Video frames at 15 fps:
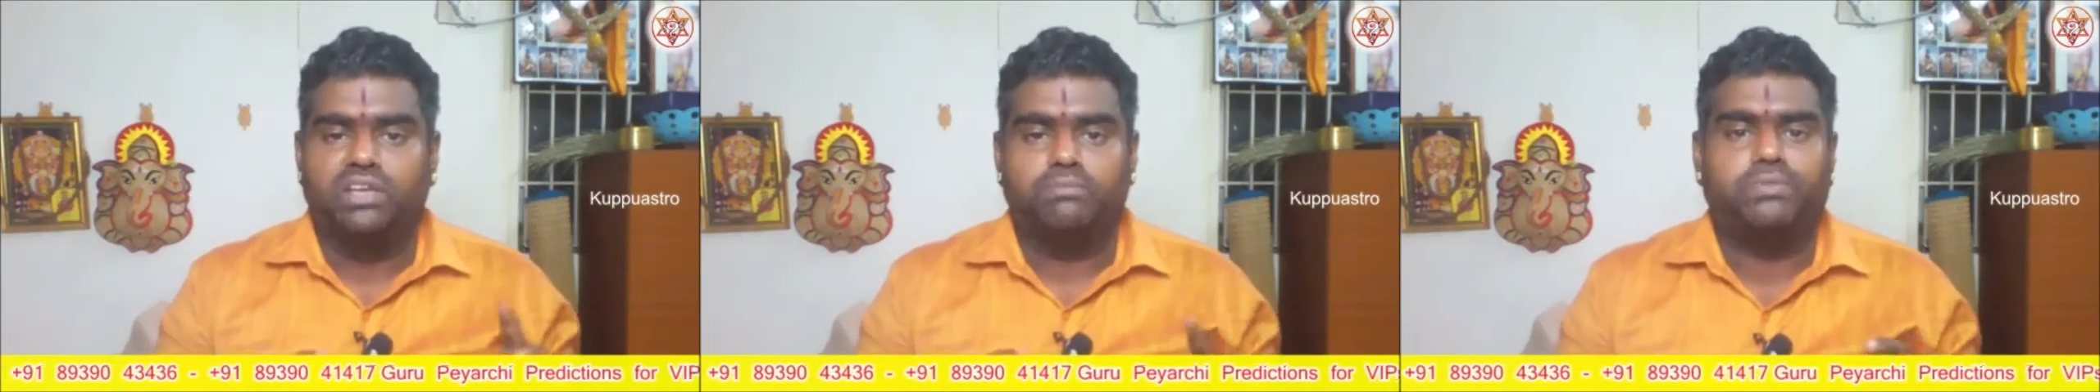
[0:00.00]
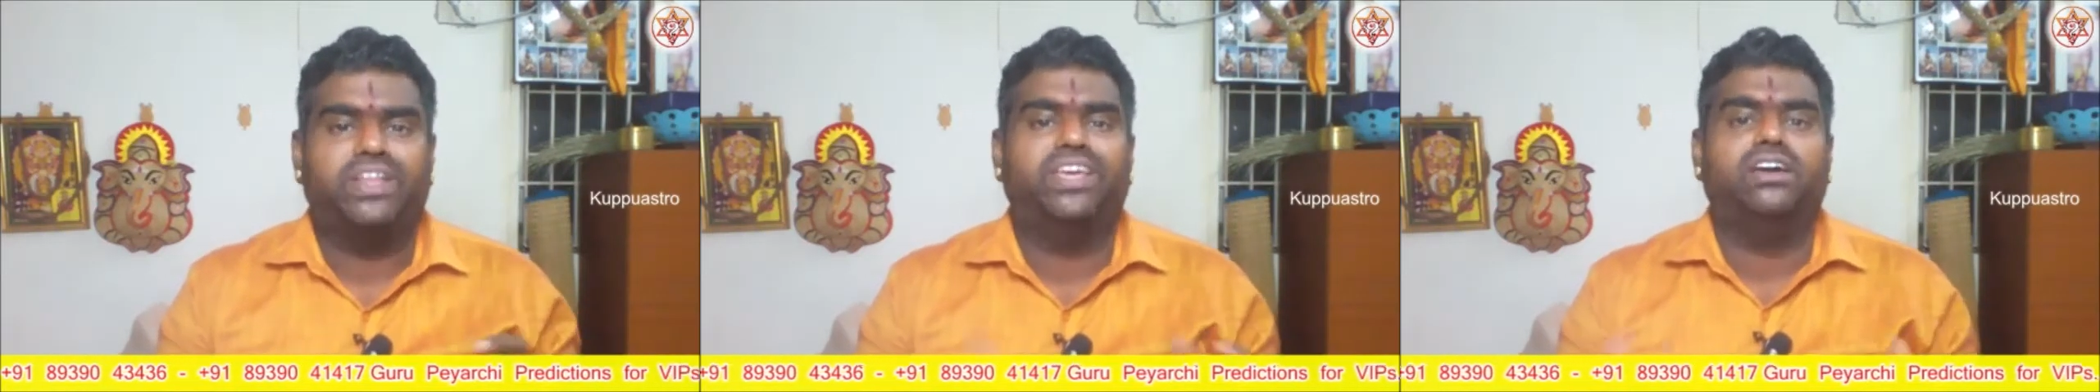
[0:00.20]

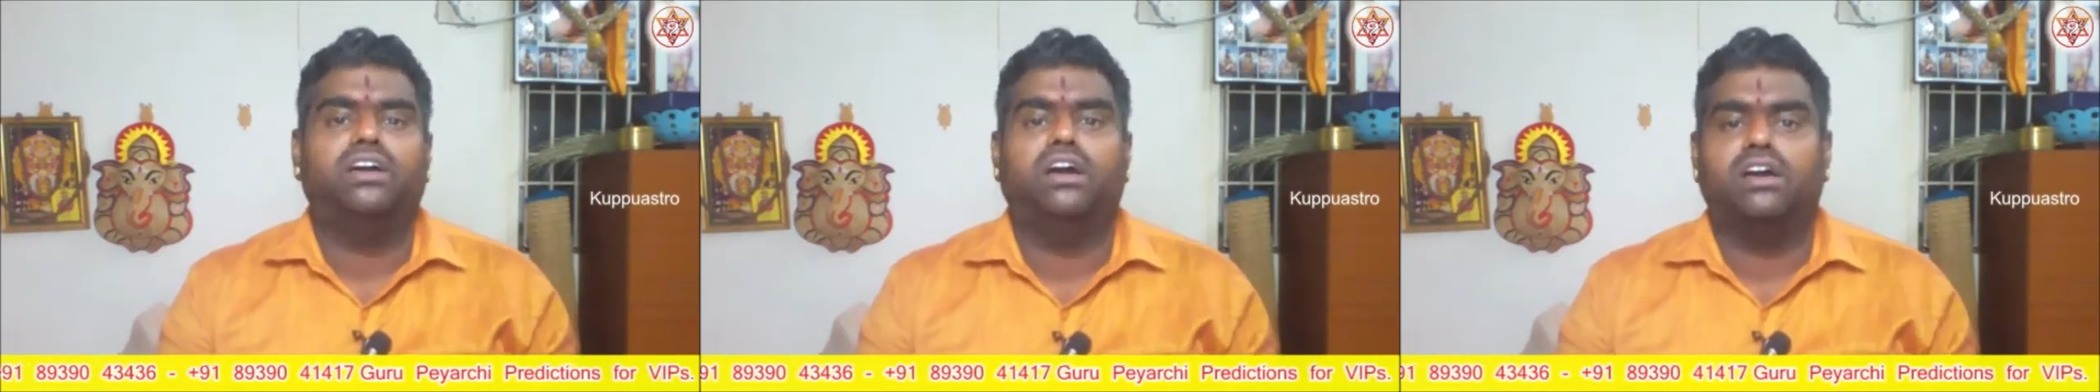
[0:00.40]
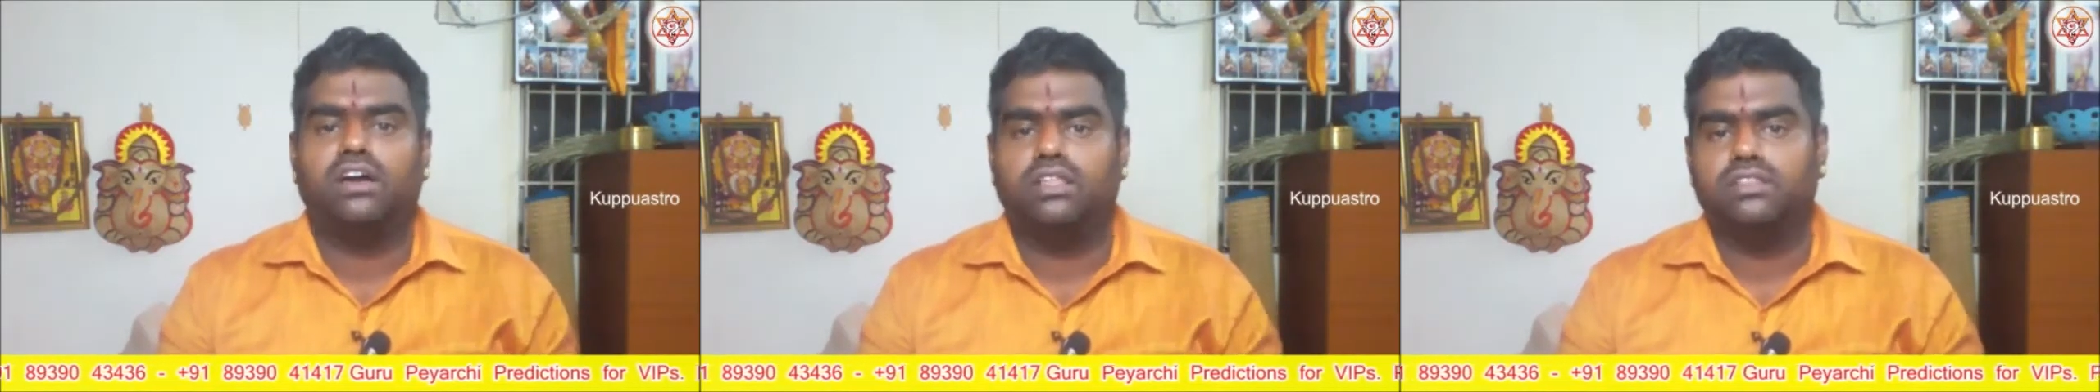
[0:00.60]

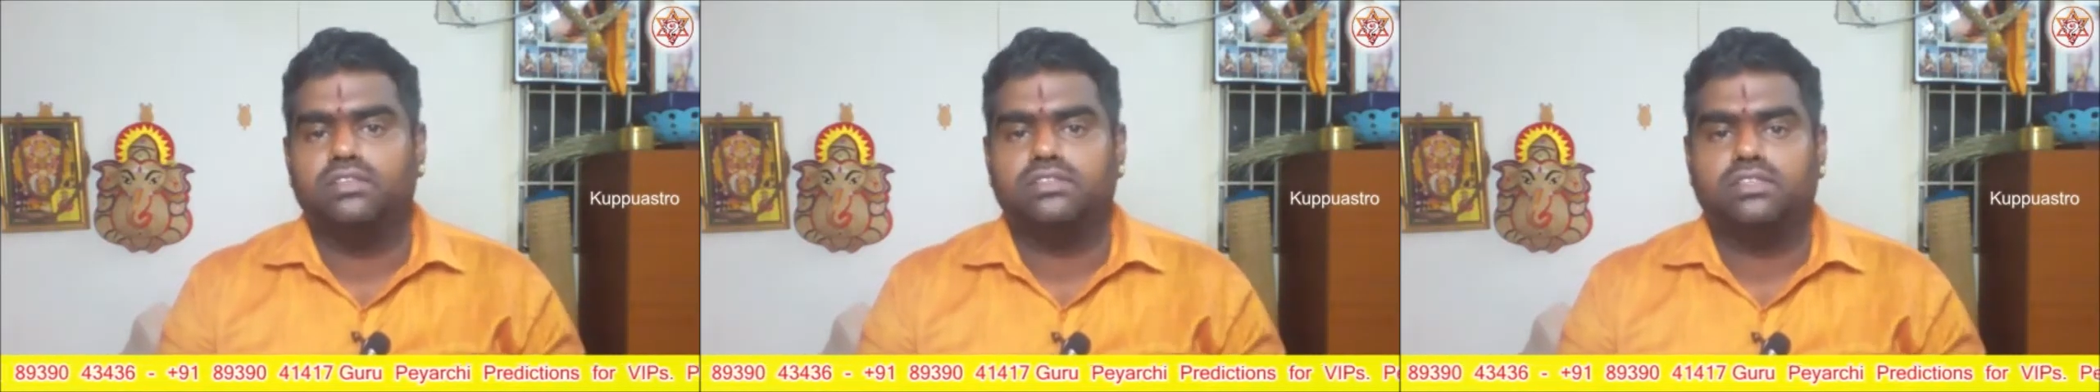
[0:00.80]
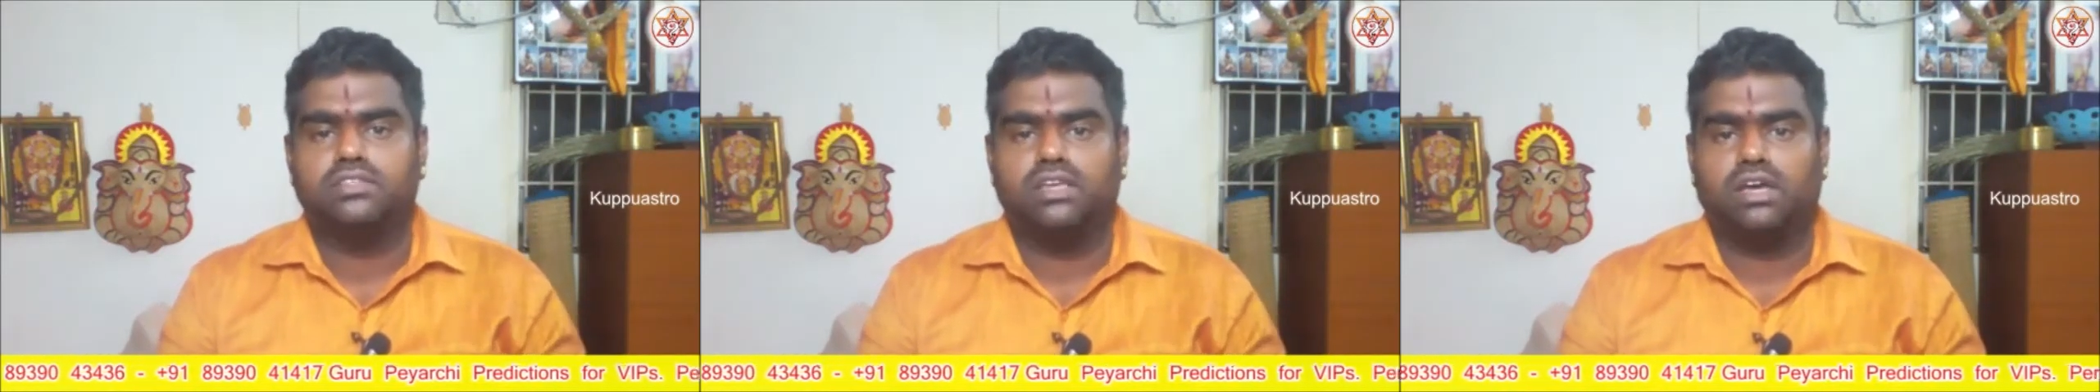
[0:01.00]
பிரியங்கா காந்தி
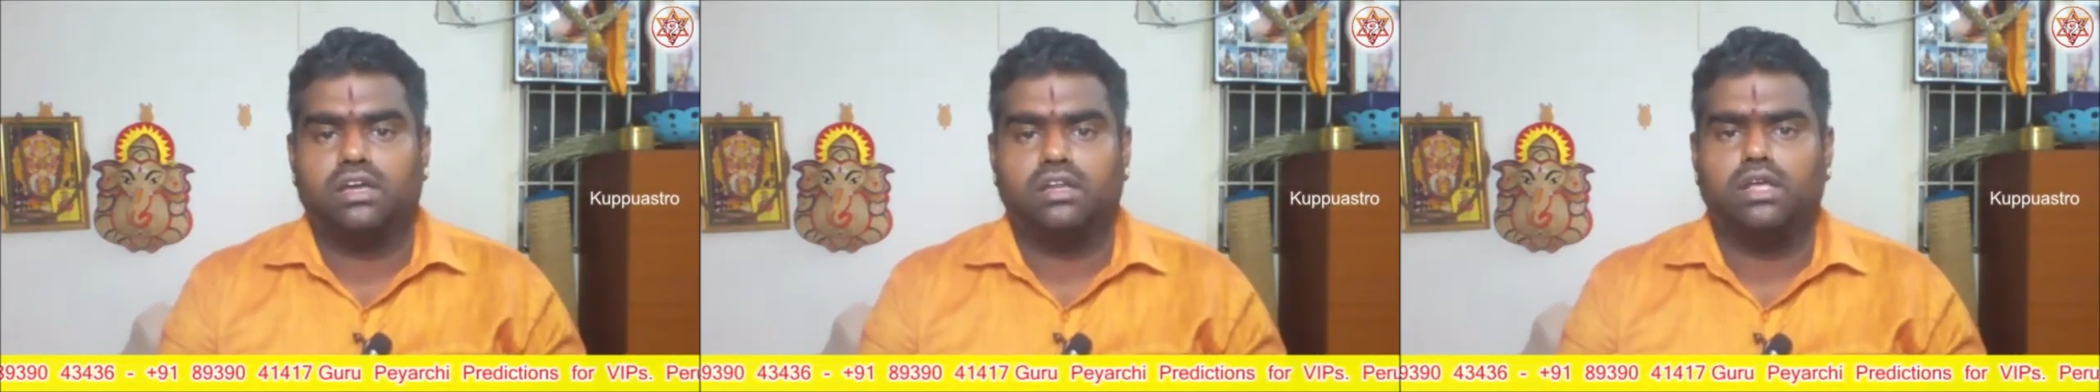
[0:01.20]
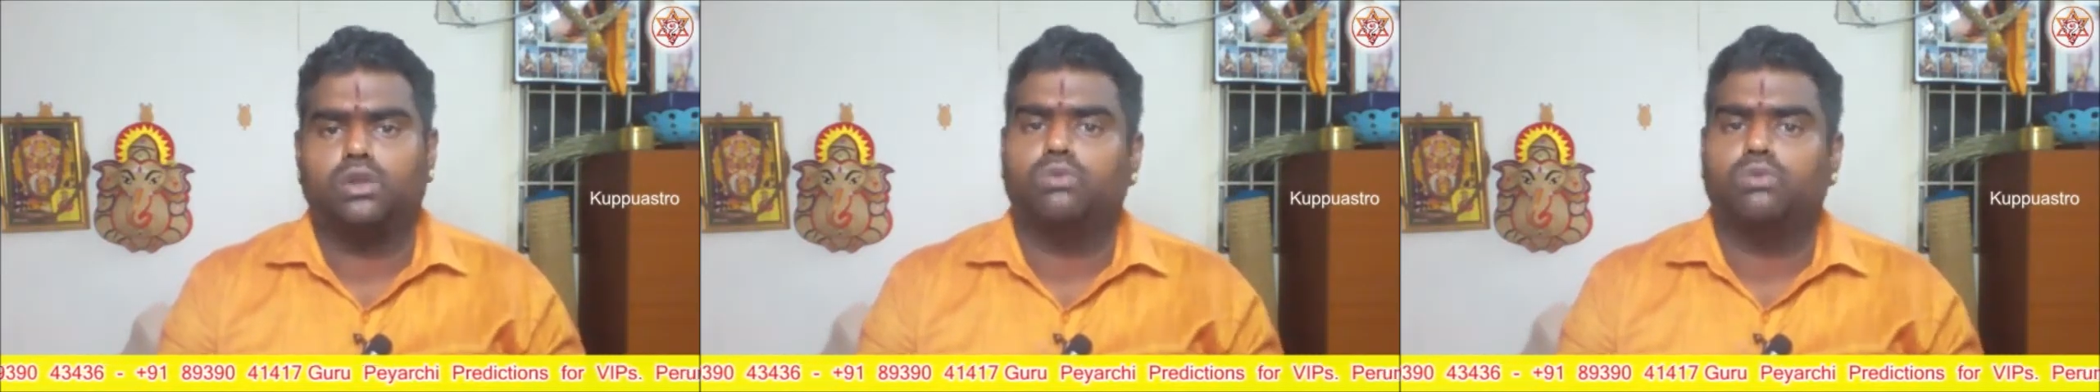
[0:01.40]
செஞ்சாங்கன்னா